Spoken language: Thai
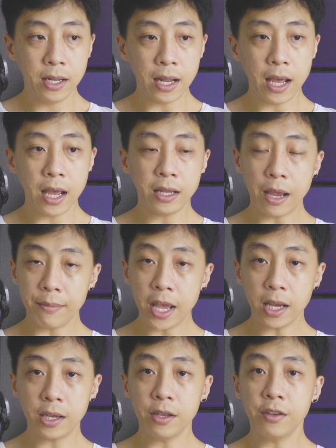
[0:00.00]
นะฮะแถม
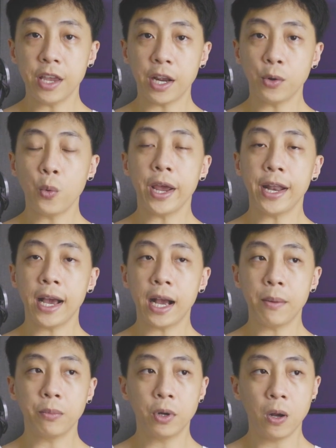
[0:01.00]
ได้คลิกเสียงด้วยนะ
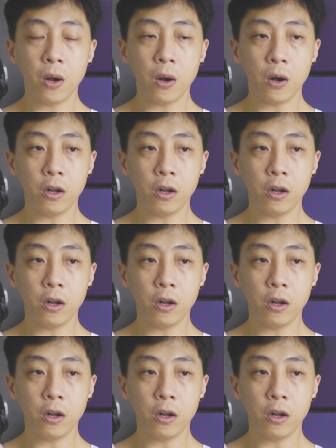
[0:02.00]
ครับก็